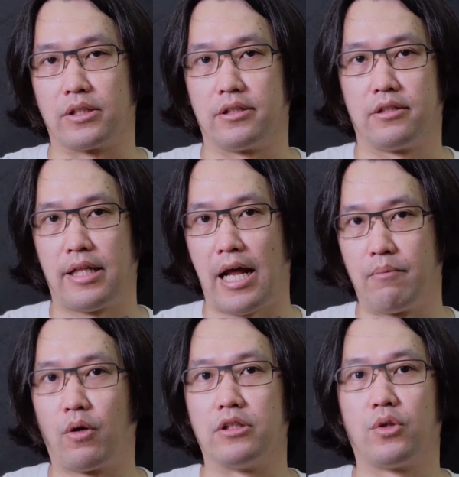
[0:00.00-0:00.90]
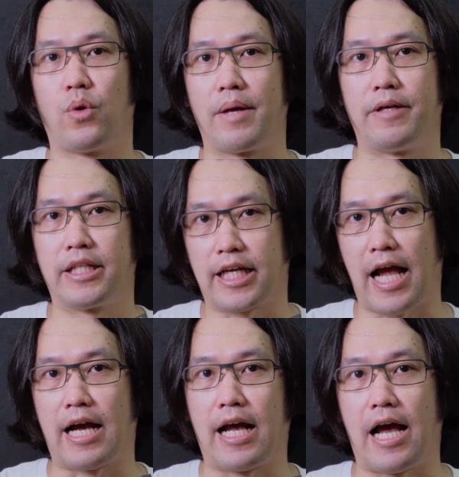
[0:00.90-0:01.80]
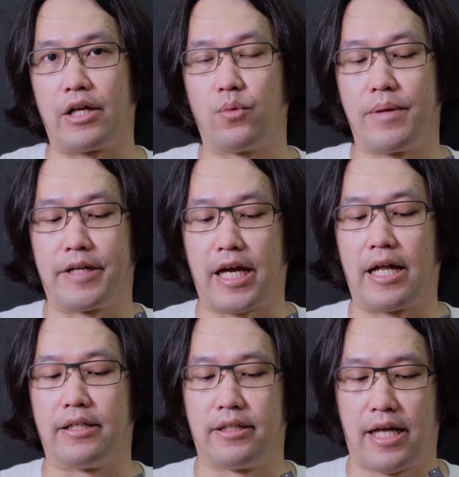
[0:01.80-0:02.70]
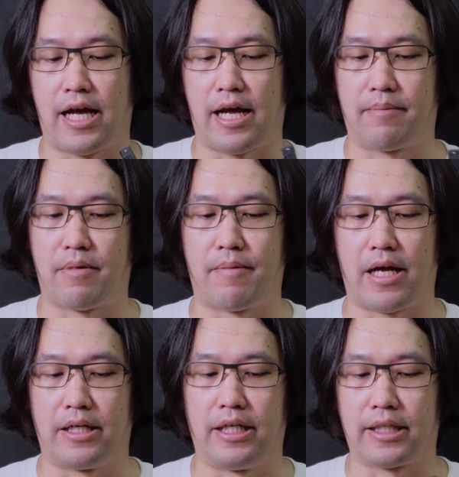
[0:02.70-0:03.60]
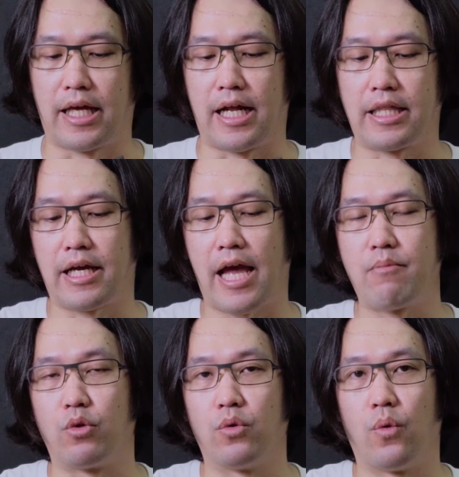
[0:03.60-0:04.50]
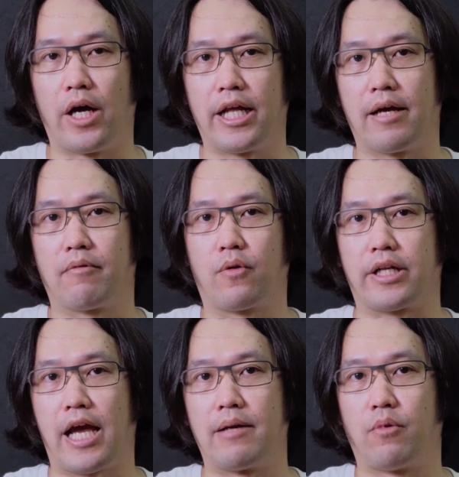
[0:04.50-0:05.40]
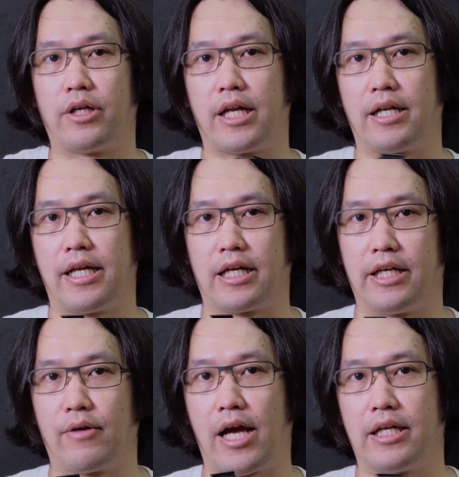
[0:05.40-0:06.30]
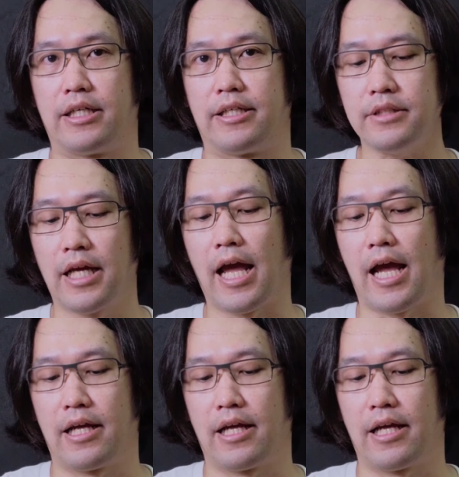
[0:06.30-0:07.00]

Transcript: ดอันบนช่วยเพื่อจะกางขาด้วยเหมือนกันอ่าประมาณนี้แต่ถ้าจะแค่หมุนหัวเนี่ยกดแค่อันบนอย่างเดียวได้เลยอ่า